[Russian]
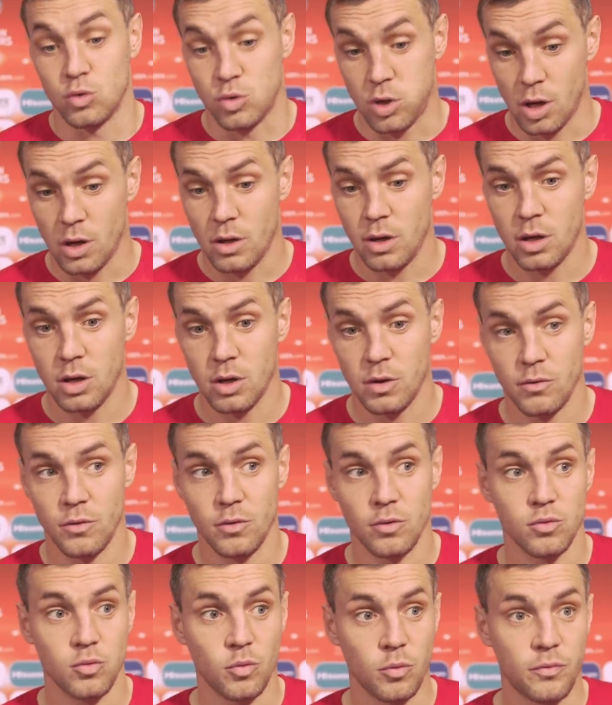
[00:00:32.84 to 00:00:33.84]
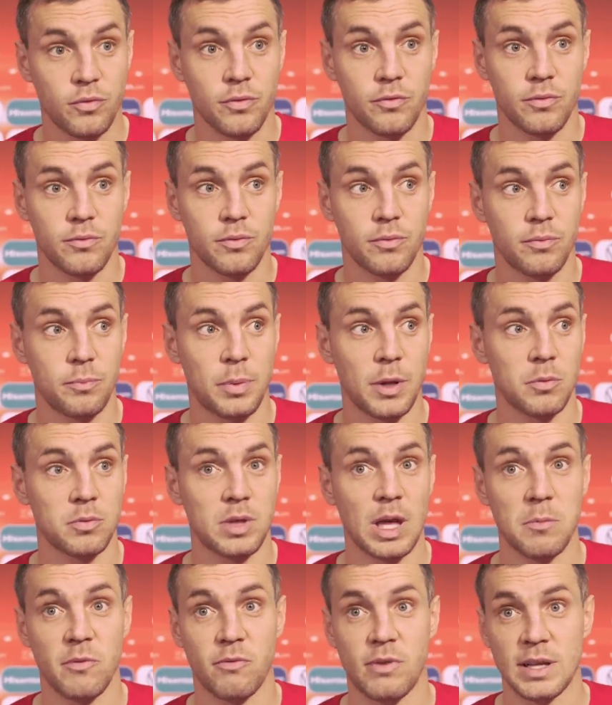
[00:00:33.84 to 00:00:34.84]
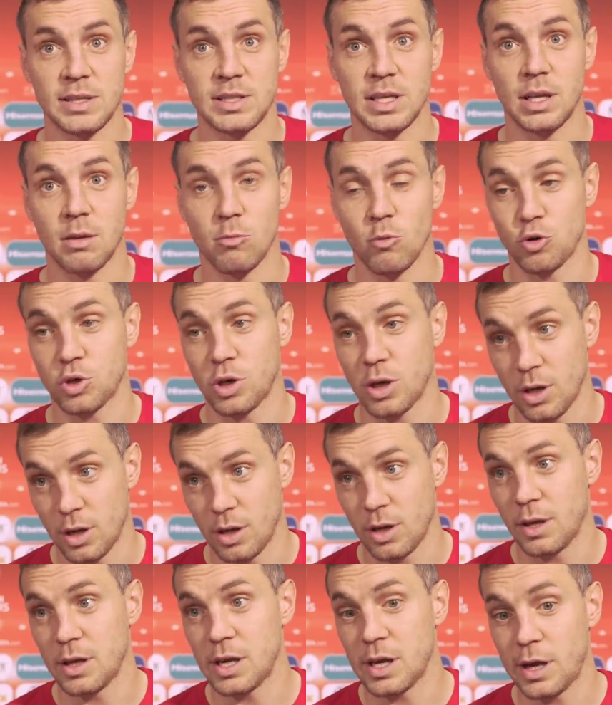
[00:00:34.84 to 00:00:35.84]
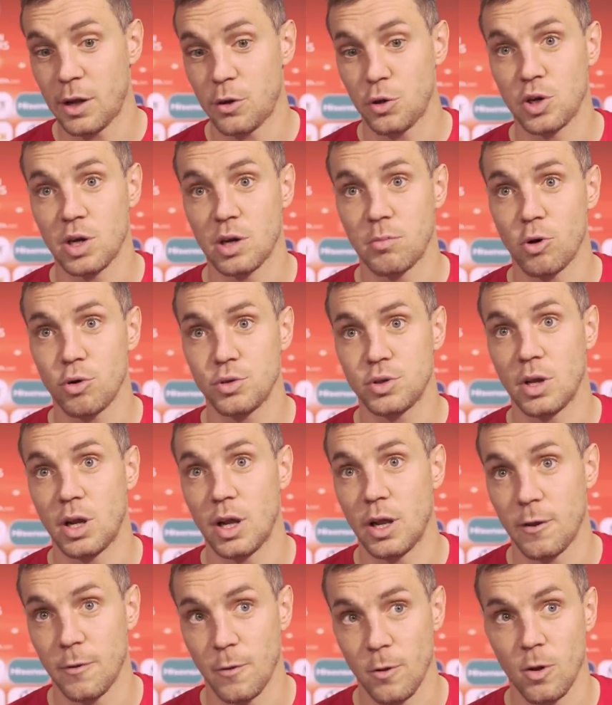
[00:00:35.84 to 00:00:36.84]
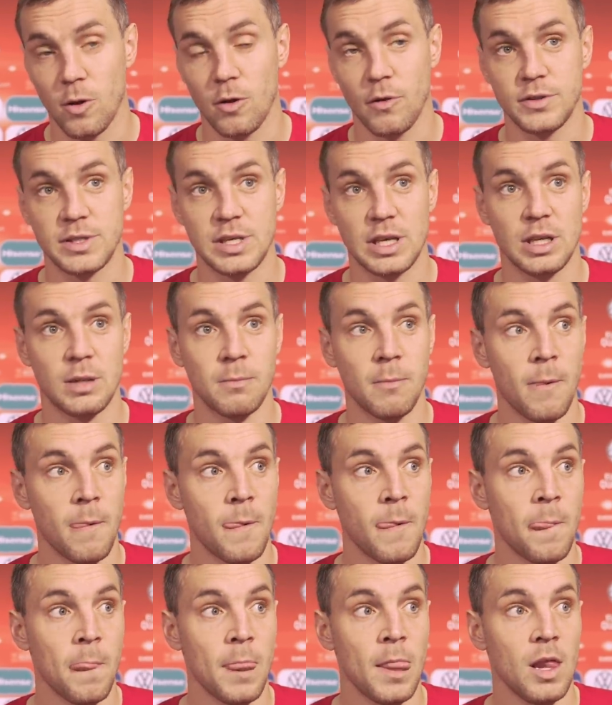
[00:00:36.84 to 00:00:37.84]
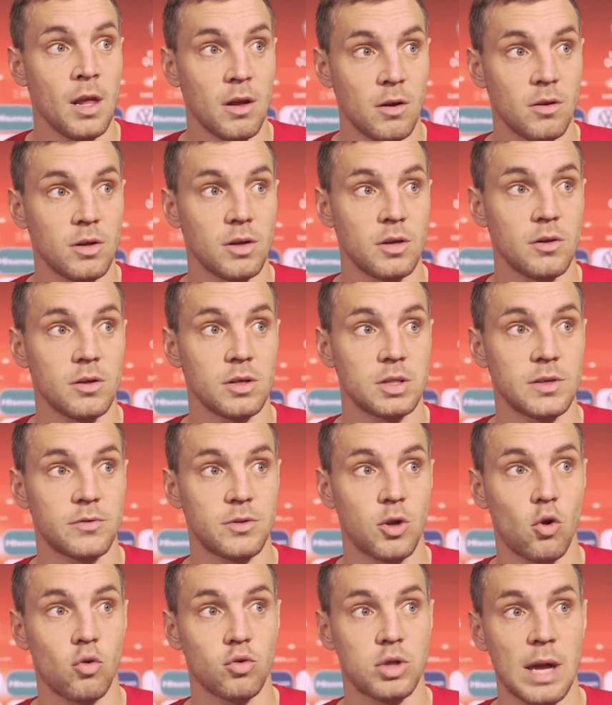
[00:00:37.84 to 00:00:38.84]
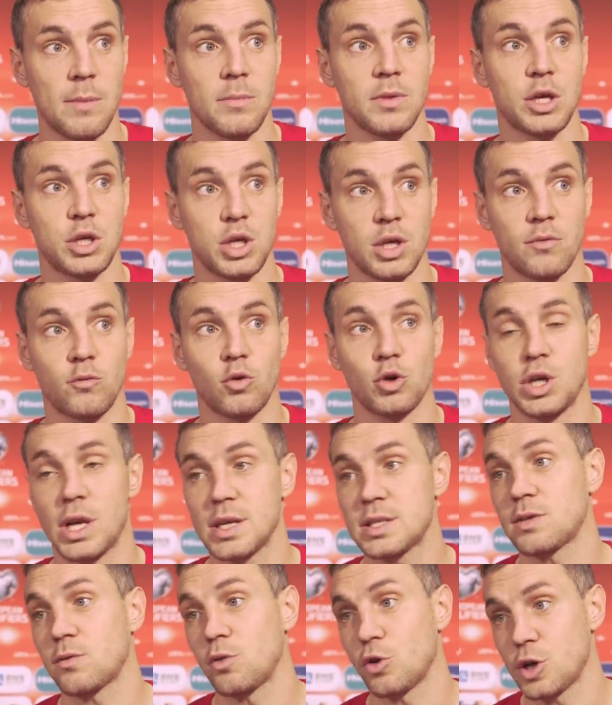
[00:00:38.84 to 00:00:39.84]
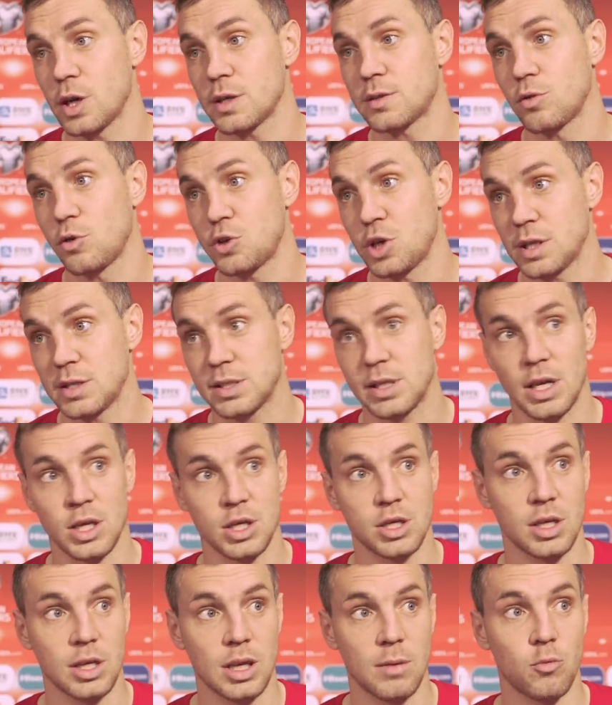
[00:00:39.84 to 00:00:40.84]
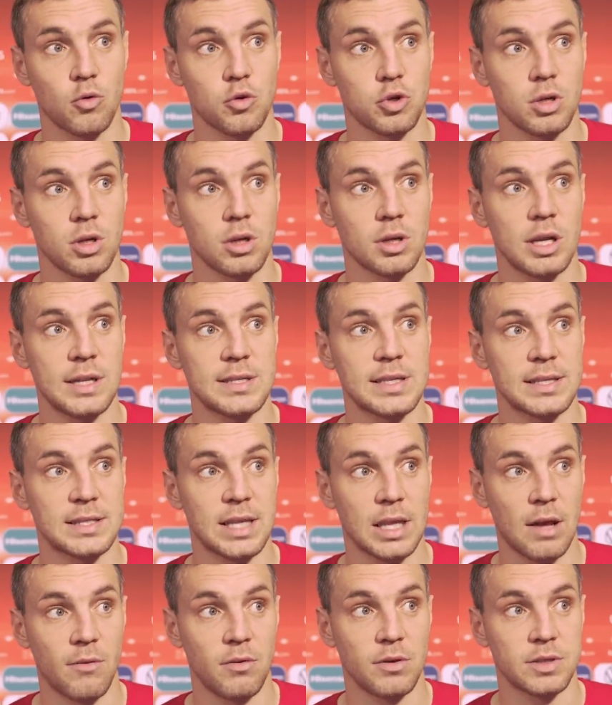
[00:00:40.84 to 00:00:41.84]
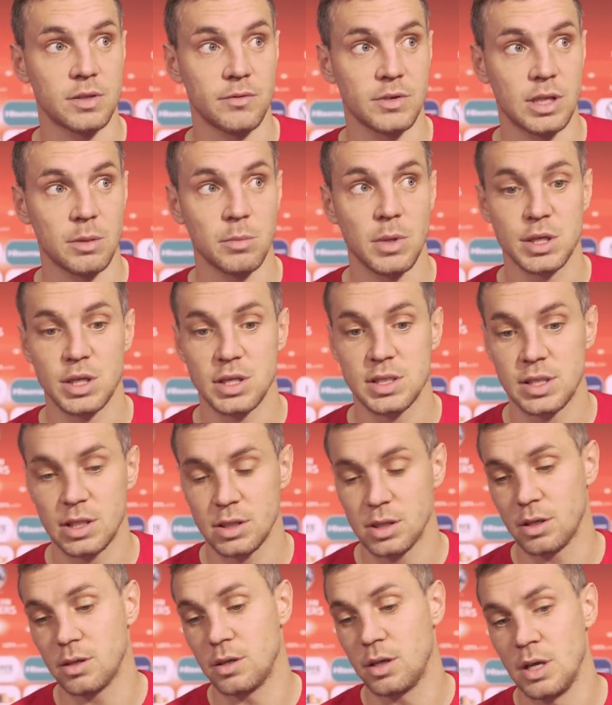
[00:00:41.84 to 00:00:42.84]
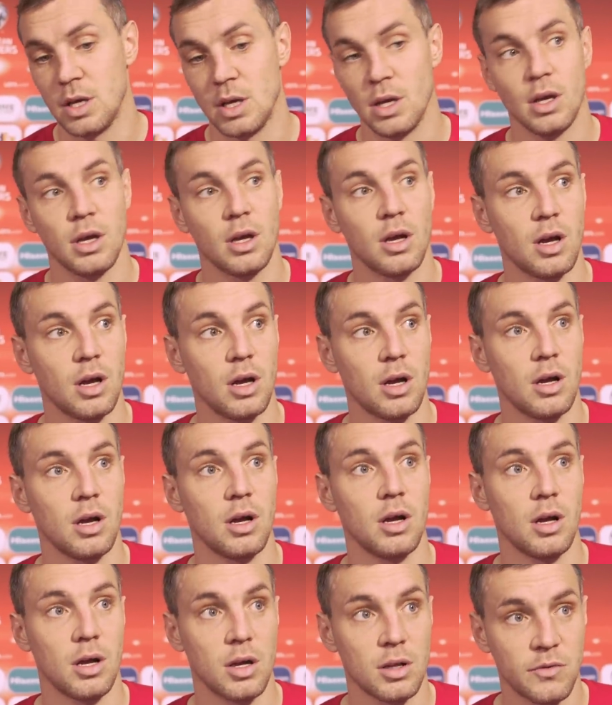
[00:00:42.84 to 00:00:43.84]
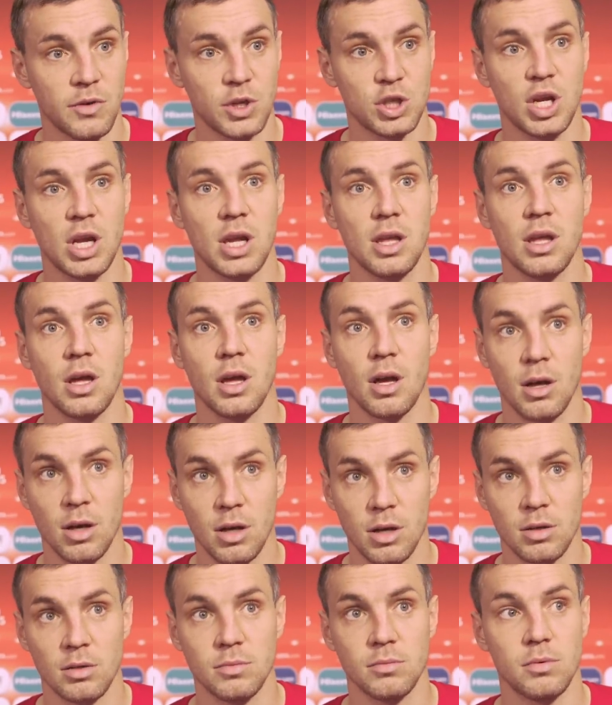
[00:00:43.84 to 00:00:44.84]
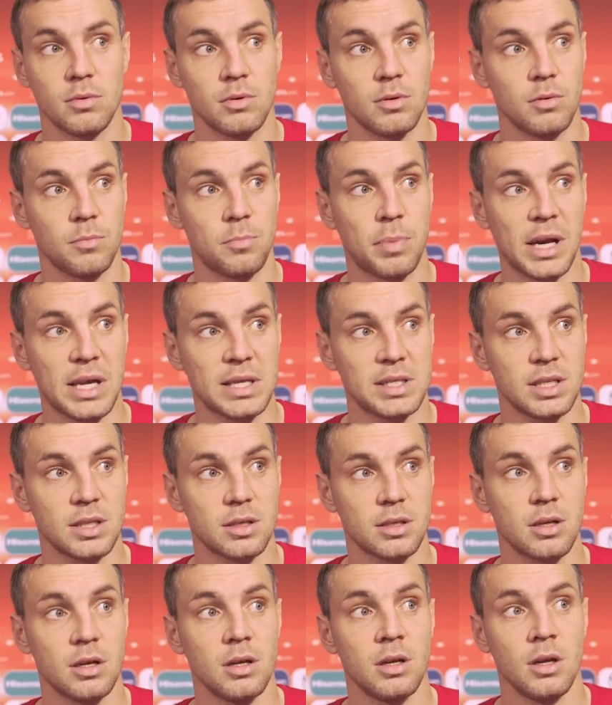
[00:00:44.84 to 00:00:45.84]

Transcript: Да, ну, в первом тайме в конце немножко якоречек бросили, но в целом э, со второго тайма начали включаться, включаться, включаться, конечно, нам нужно, нельзя останавливаться, в этом наша сила, э, движение, э, прессинг,